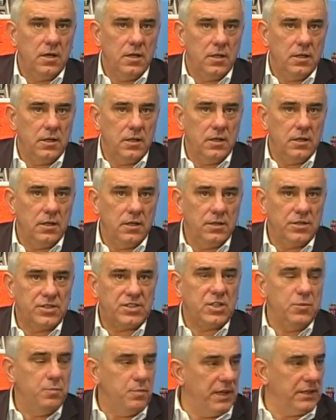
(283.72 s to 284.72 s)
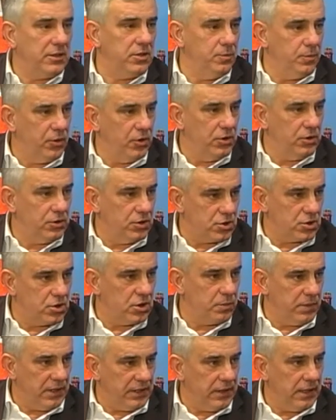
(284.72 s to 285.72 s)
e, sympatii
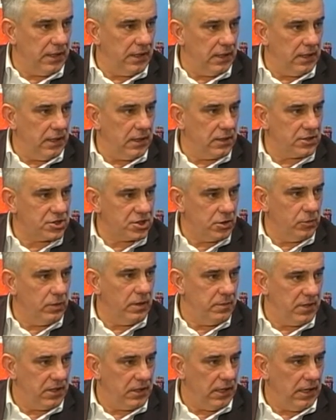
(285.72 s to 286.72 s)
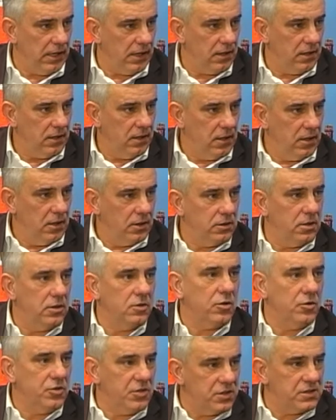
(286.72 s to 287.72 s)
politycznych pana Szełemeja,
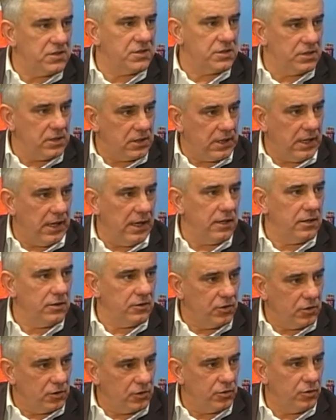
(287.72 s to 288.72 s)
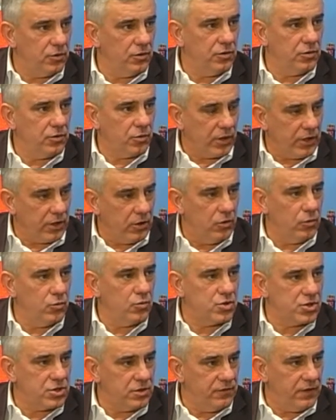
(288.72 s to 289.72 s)
tylko języka, do którego
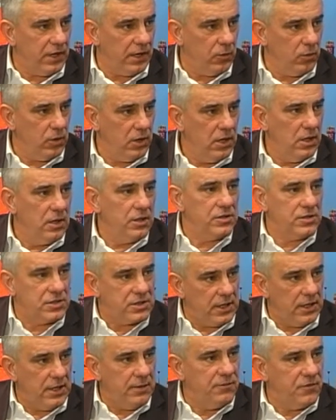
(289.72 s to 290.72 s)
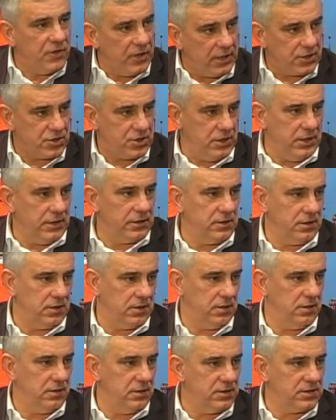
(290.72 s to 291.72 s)
używał, celem wyrażenia
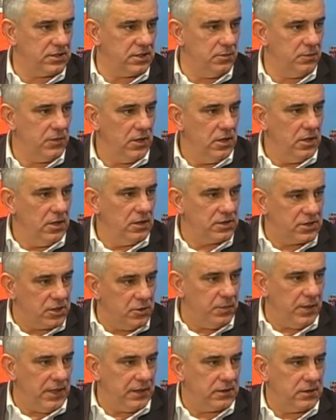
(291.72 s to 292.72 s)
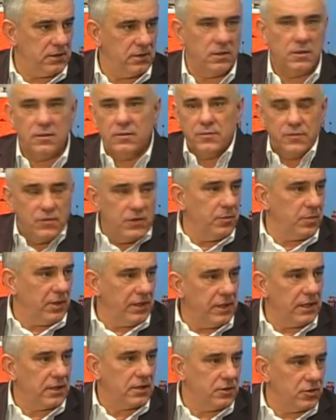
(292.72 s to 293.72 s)
tych e, Złą symp formę sympatii. No, wie
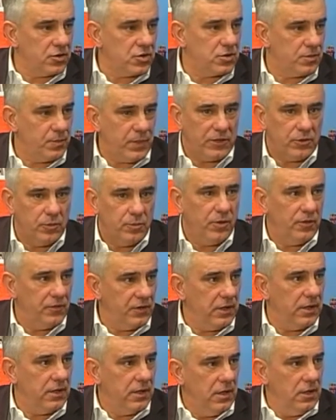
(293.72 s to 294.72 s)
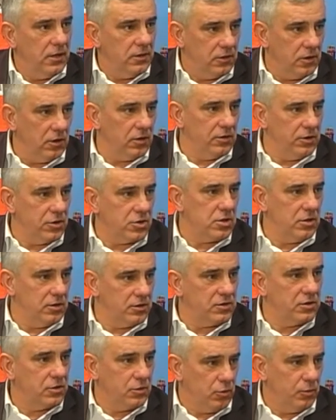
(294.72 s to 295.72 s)
pan, jak ktoś panu powie Dolny
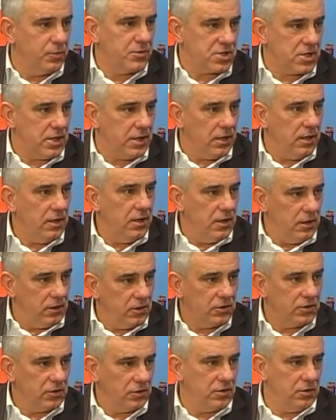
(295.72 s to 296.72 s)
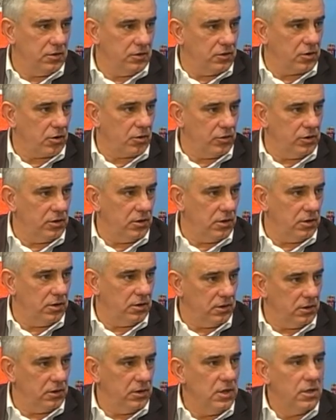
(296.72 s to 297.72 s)
Śląsk Głupcze, no to
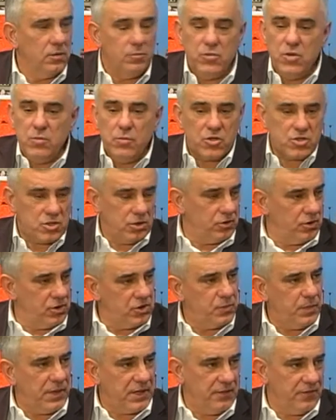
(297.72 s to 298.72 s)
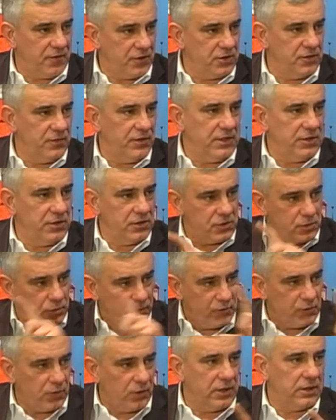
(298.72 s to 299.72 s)
trudno, mimo że to jest parafrazowanie
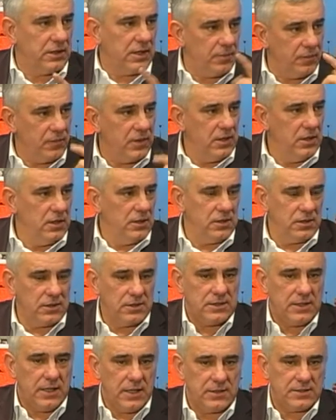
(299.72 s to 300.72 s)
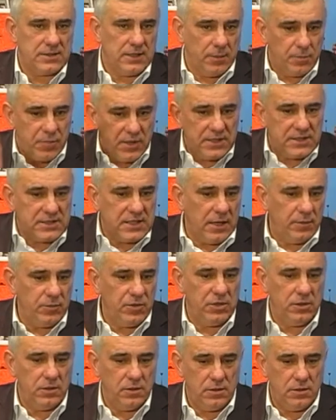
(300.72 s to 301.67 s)
słów, które tam za, za plecami